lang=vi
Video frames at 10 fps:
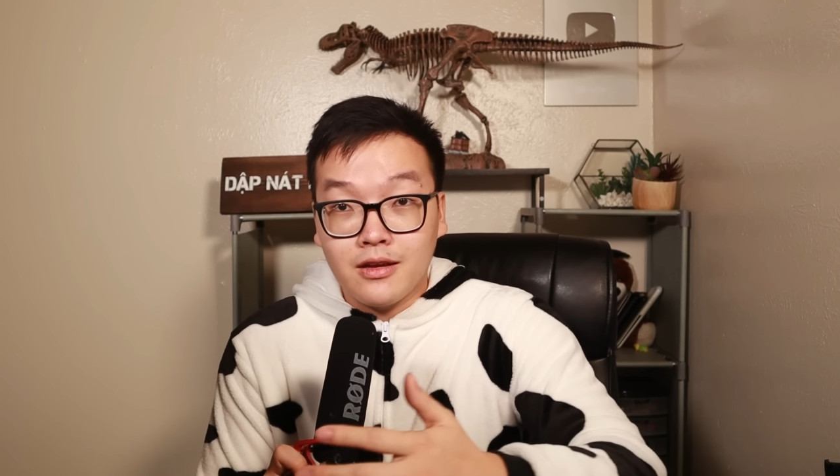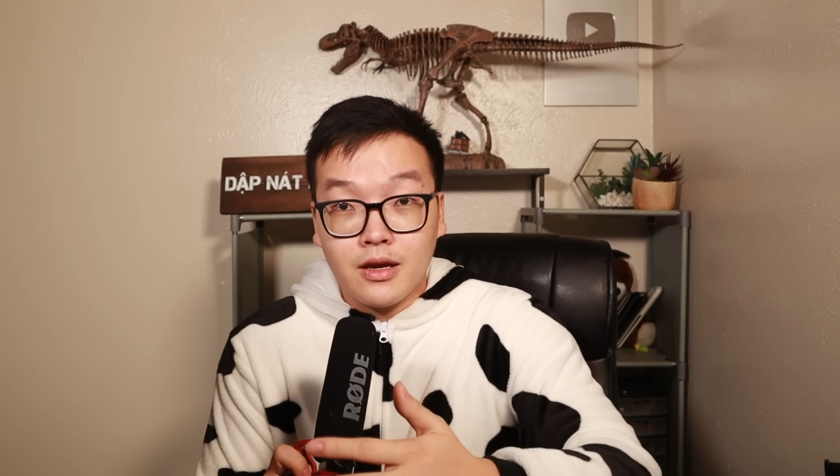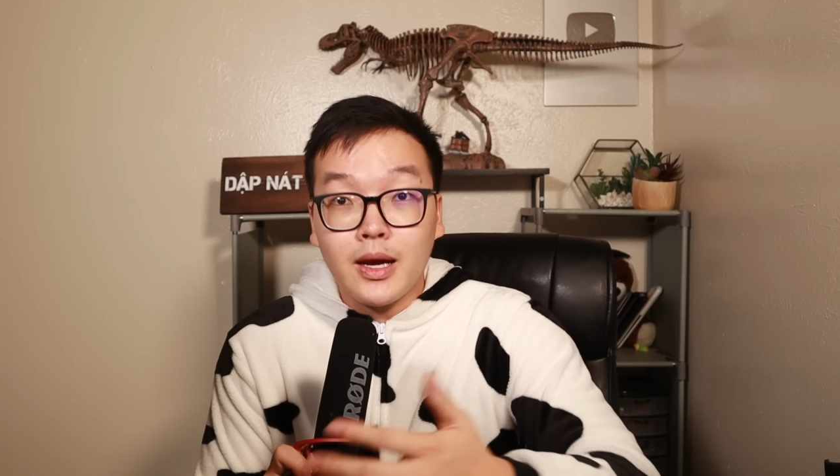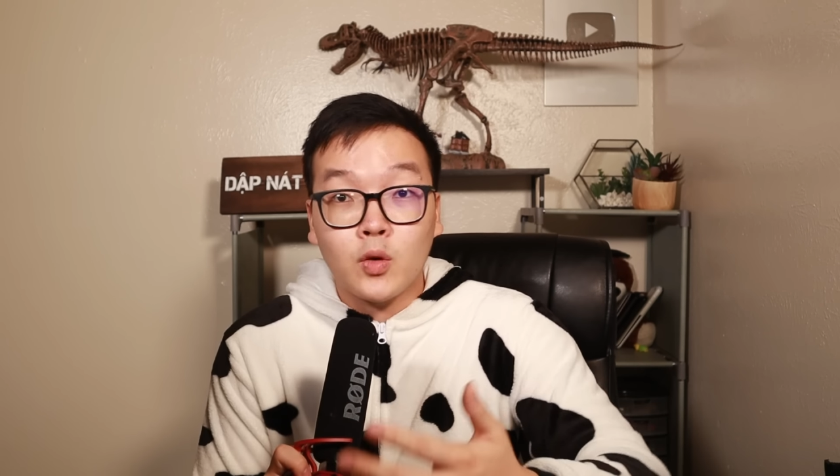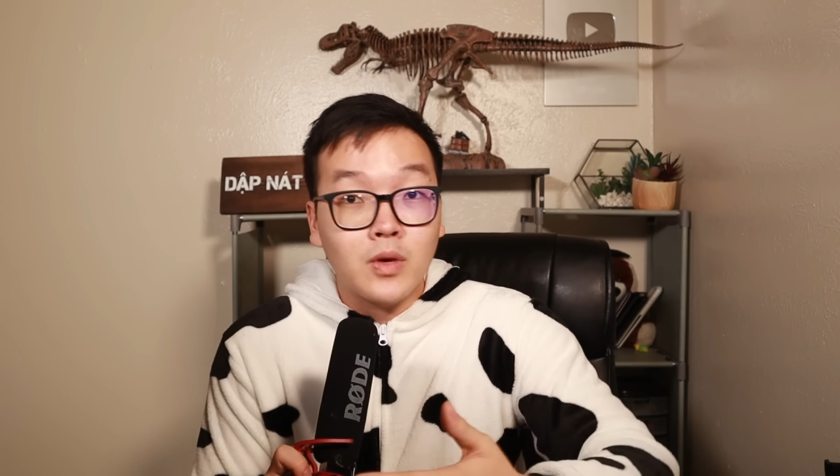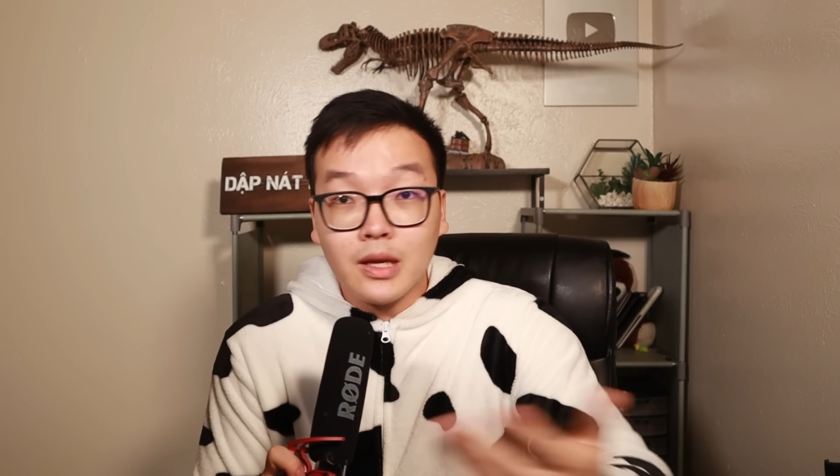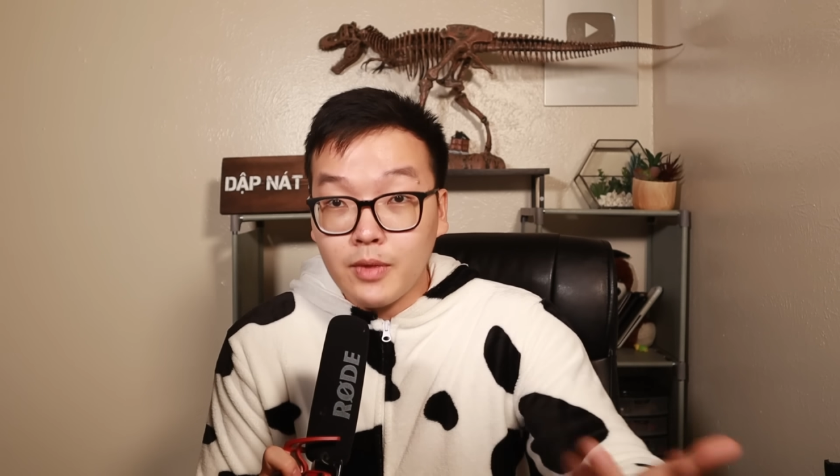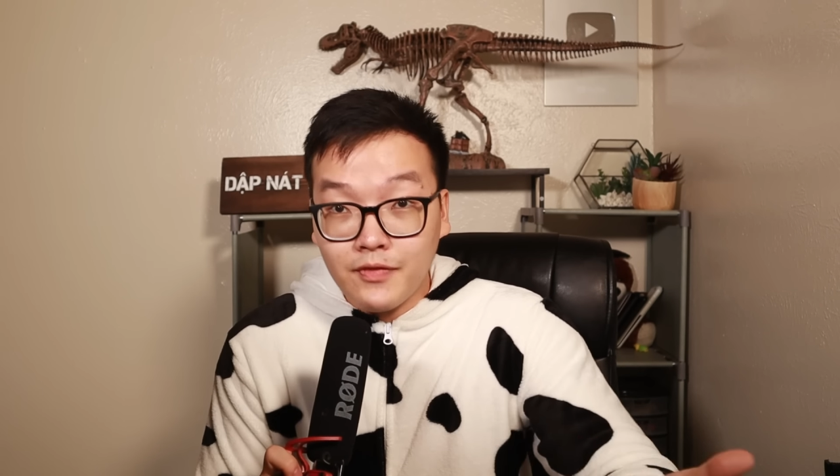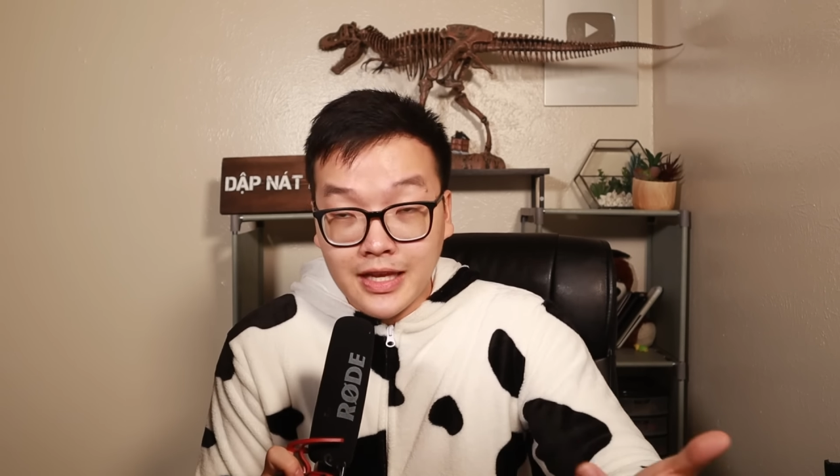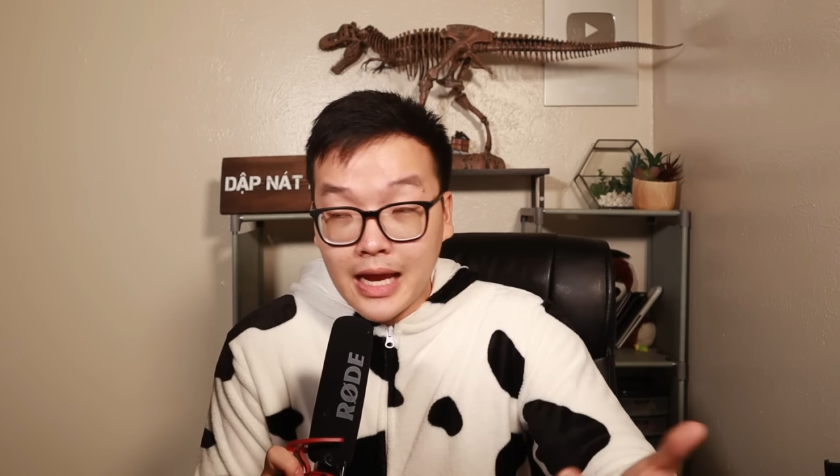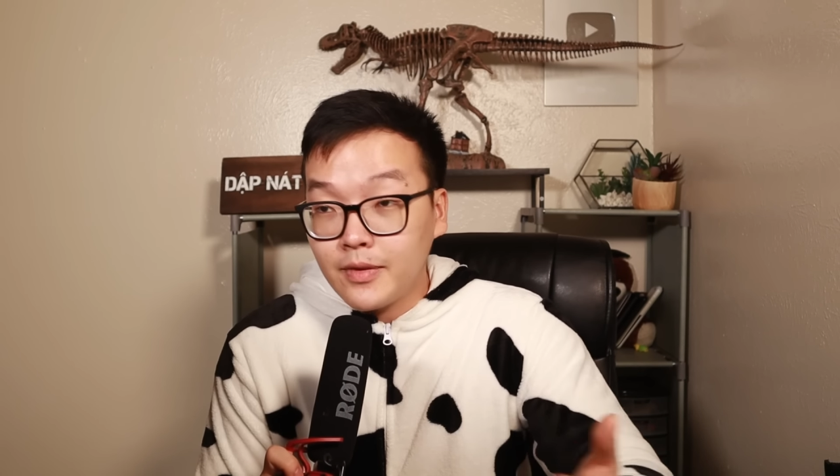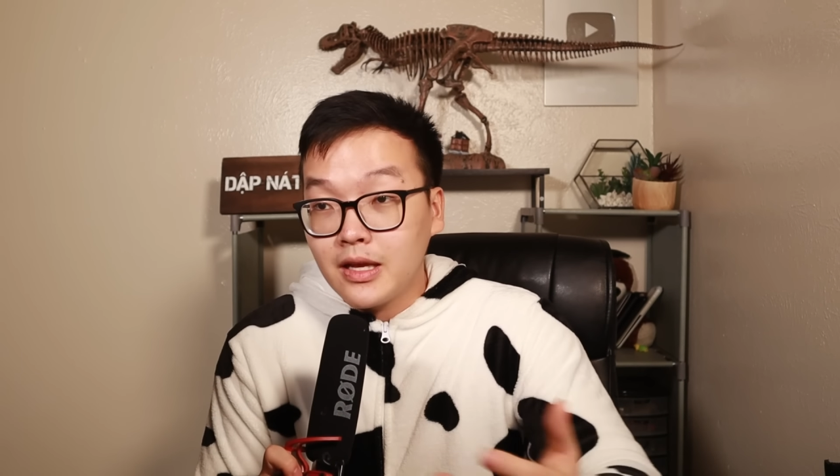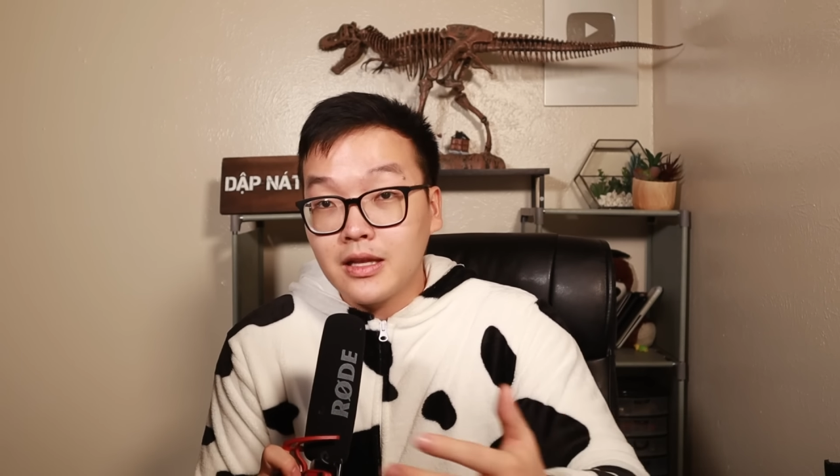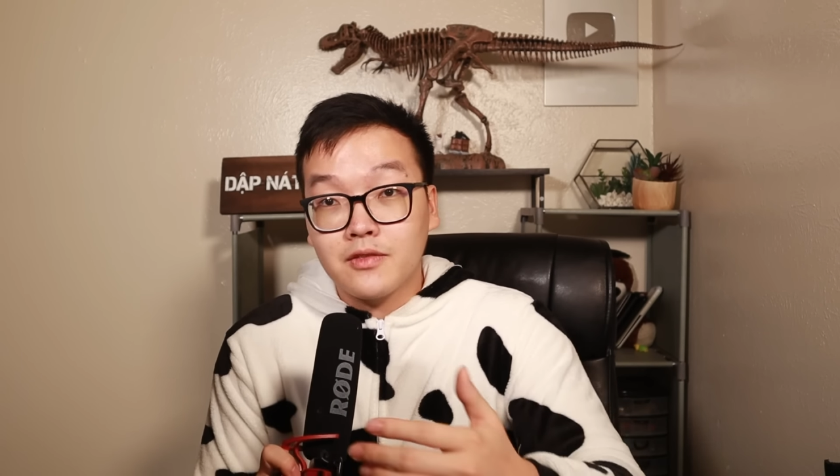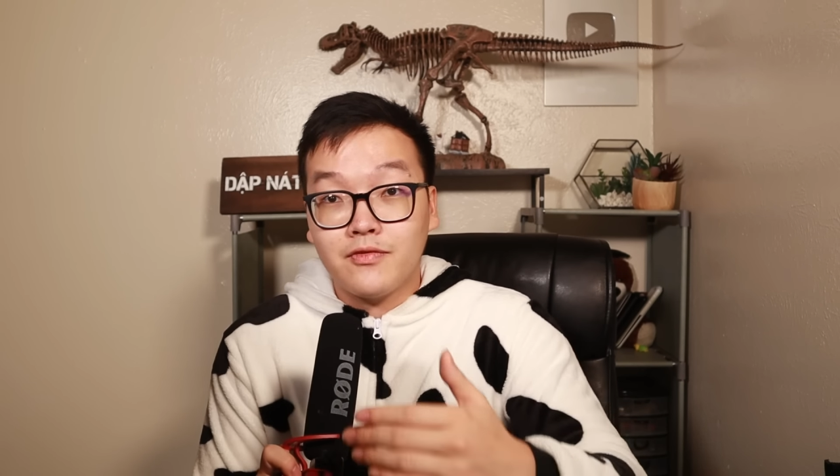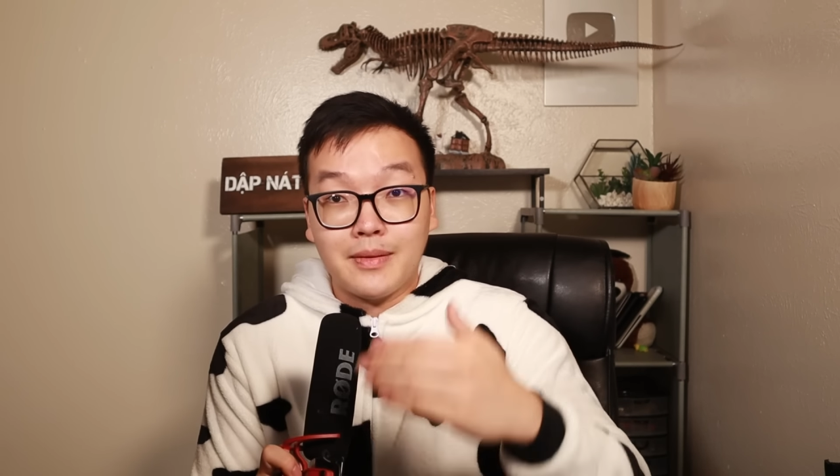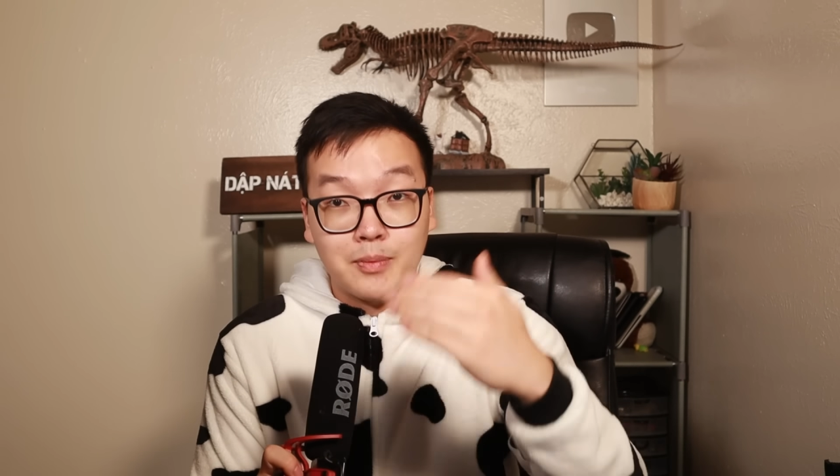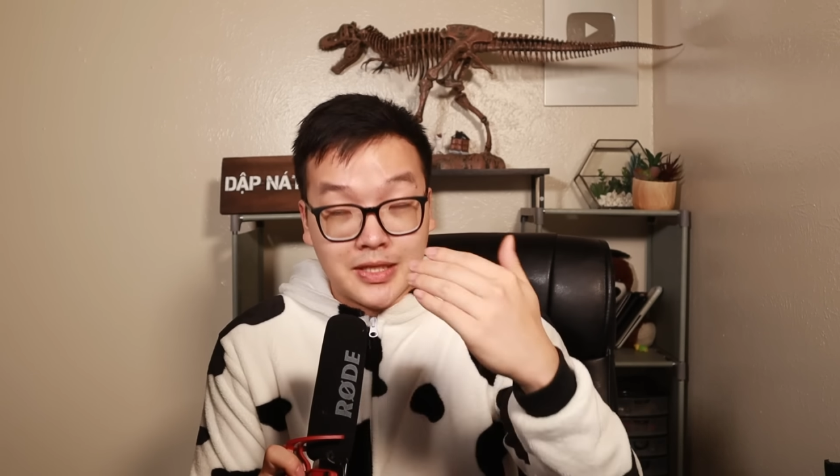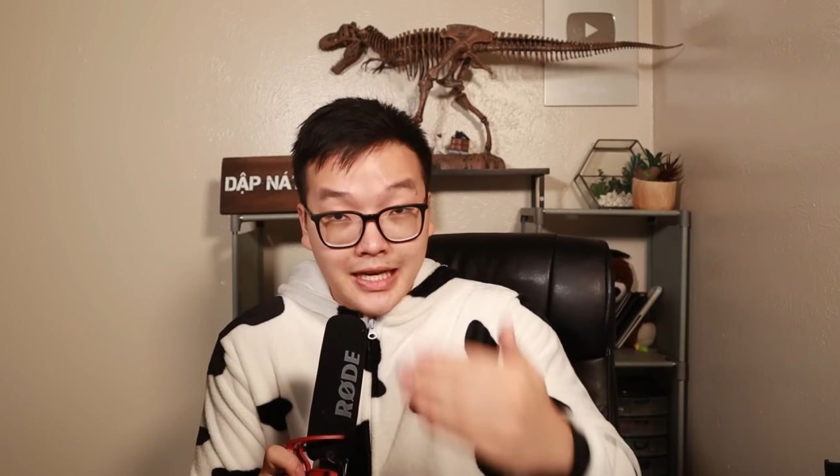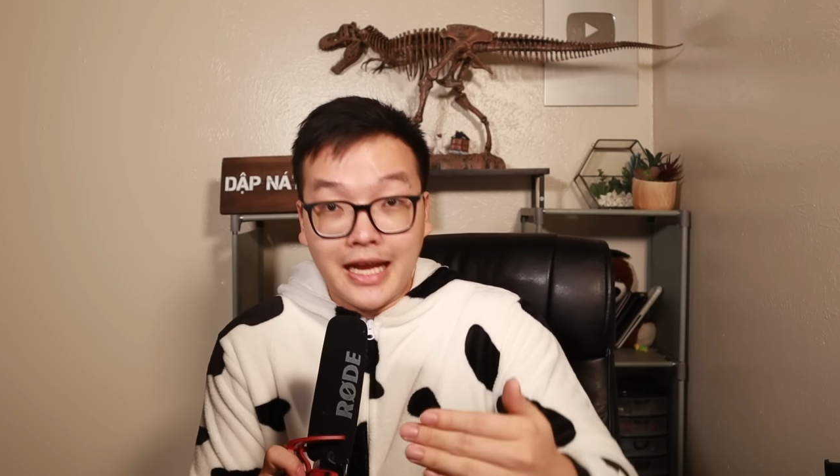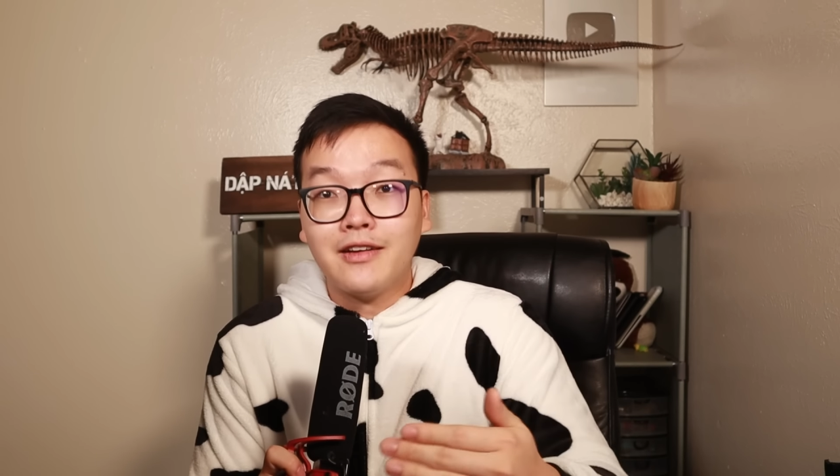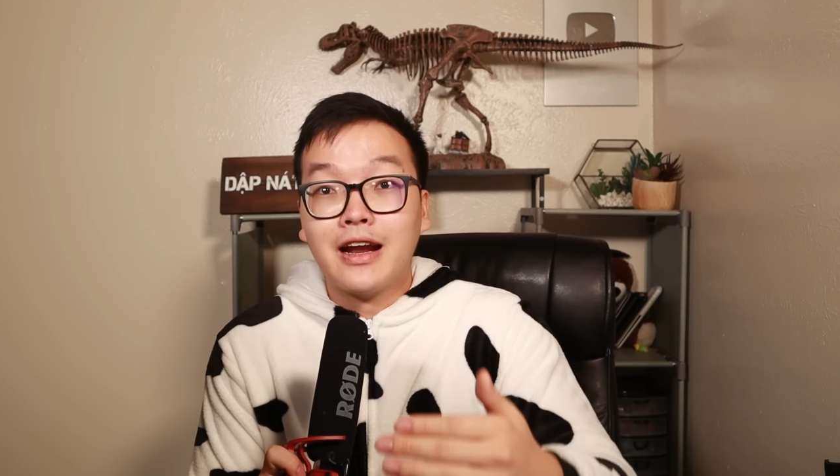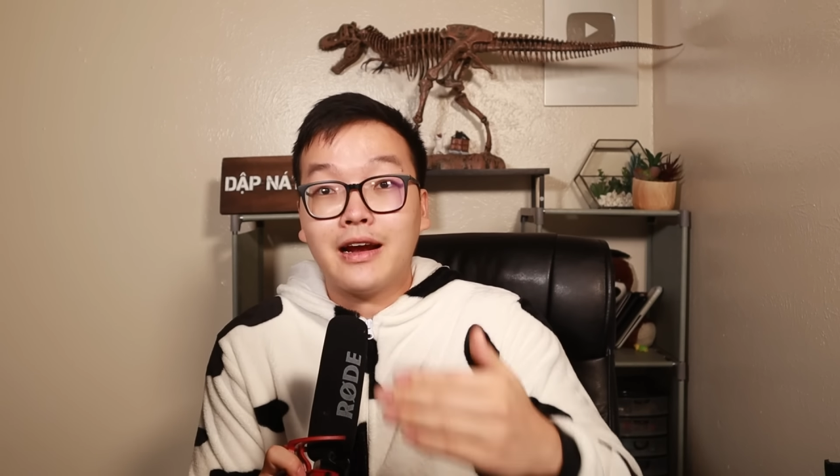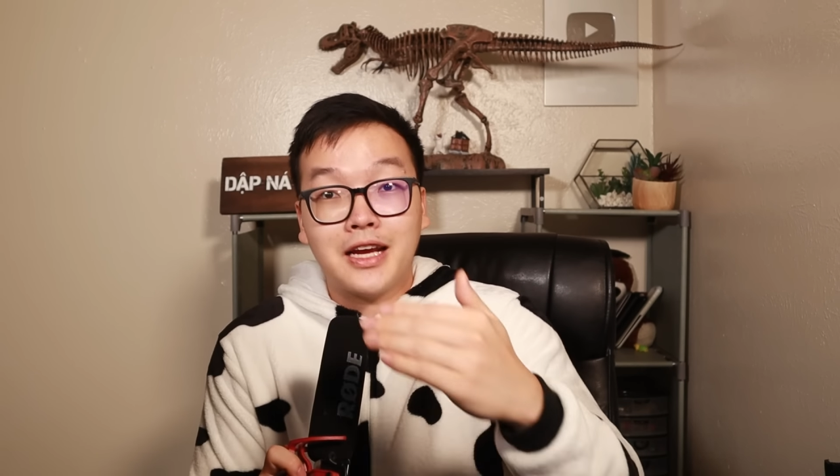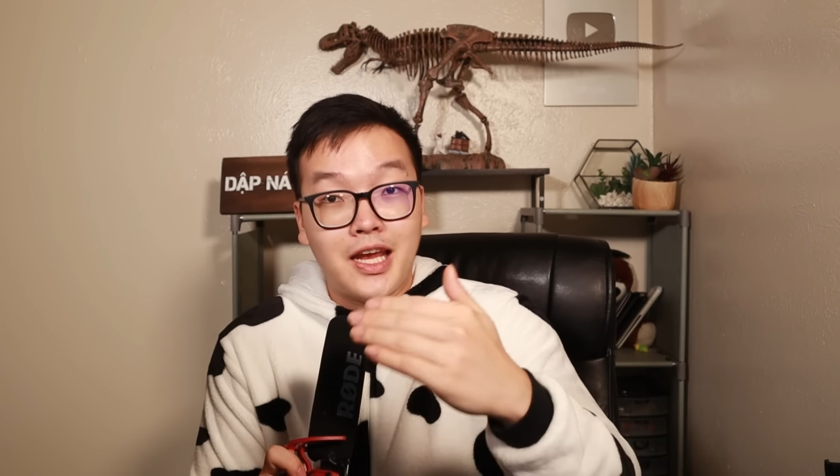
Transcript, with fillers: các bạn cũng rớt 20% và mình chắc chắn rằng